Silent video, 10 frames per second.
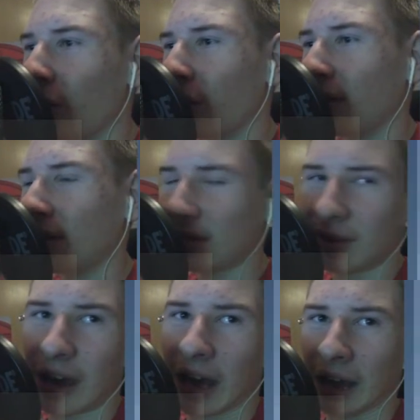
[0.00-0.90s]

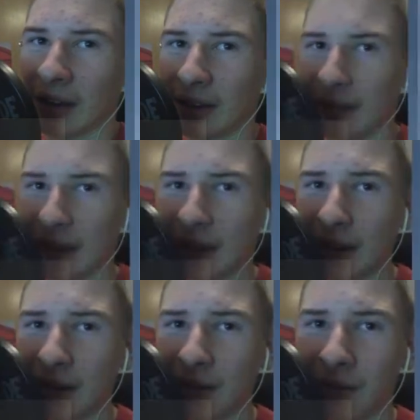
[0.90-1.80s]
Und ja,
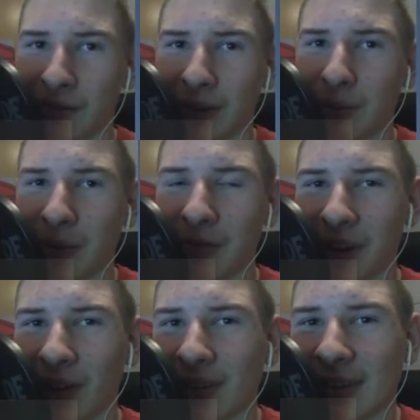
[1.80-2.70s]
den widmen
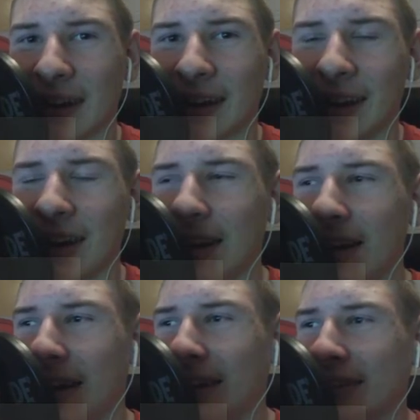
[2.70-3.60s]
wir uns dann in
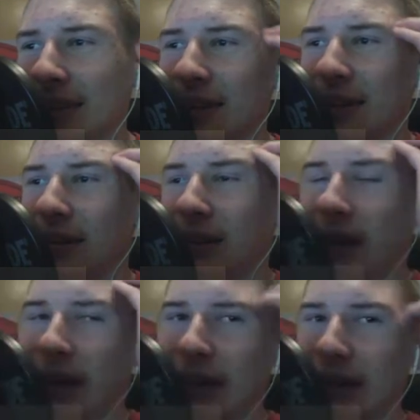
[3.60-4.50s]
den nächsten,
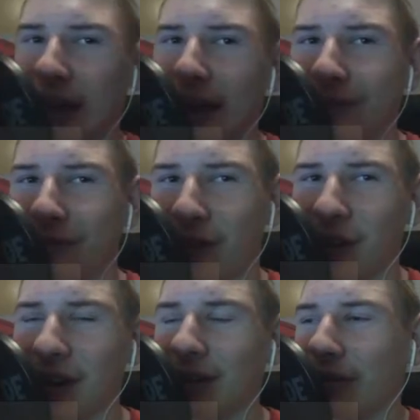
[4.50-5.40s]
ja, drei
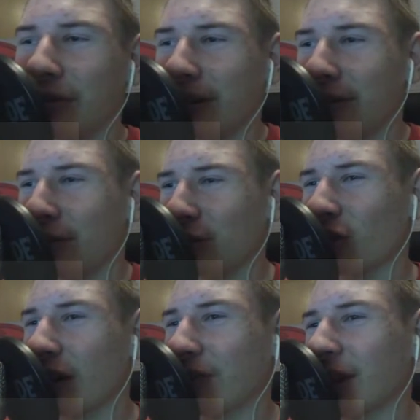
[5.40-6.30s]
Folgen von
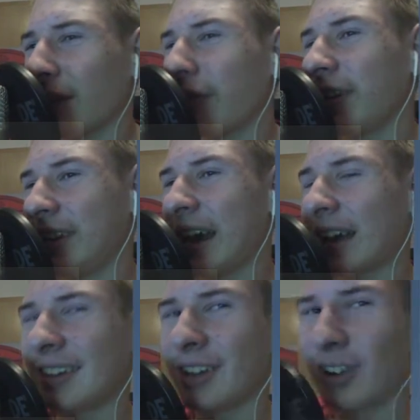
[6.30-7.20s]
Footdraft. Ich hoffe, dir
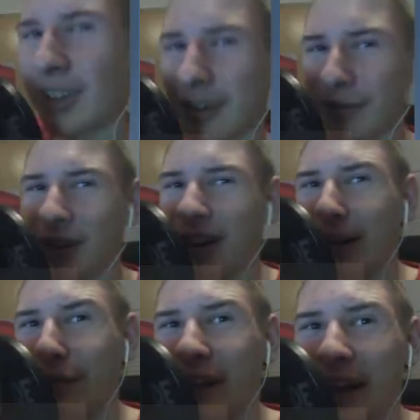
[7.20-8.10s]
hat die heutige
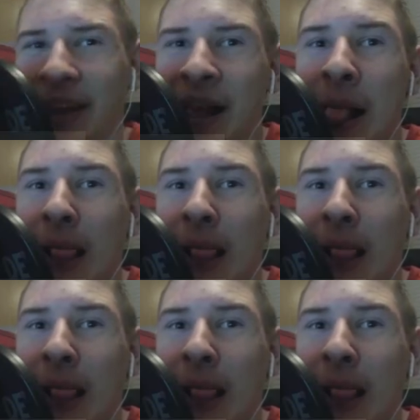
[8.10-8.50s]
Folge gefallen.